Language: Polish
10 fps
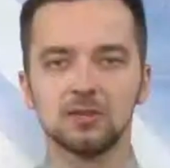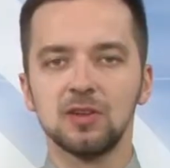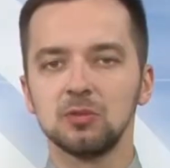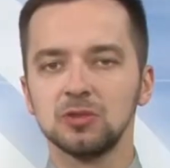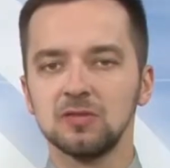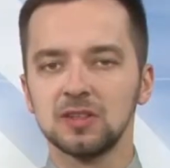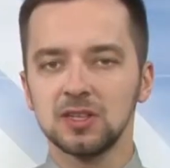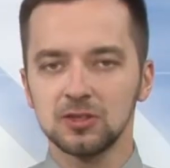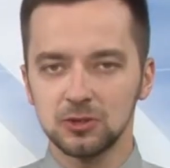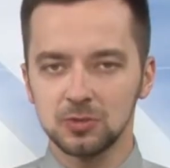Trwa budowa
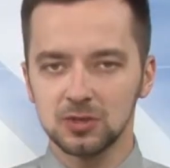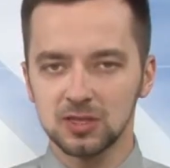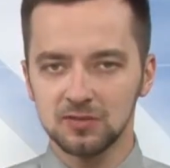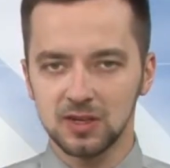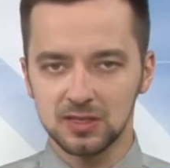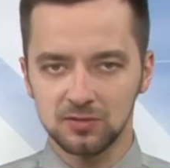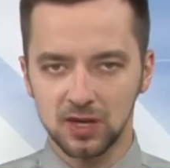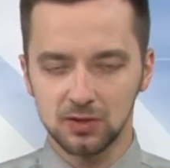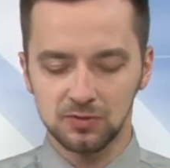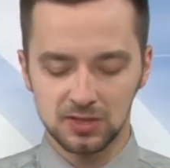Centrum Konserwacji
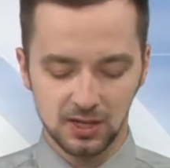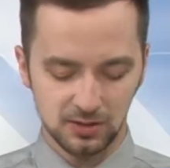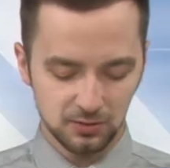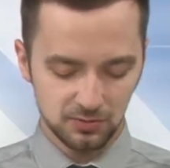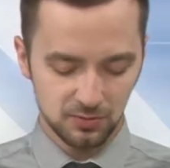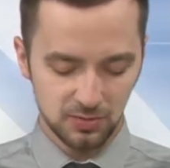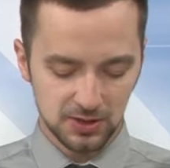Wraków Statków.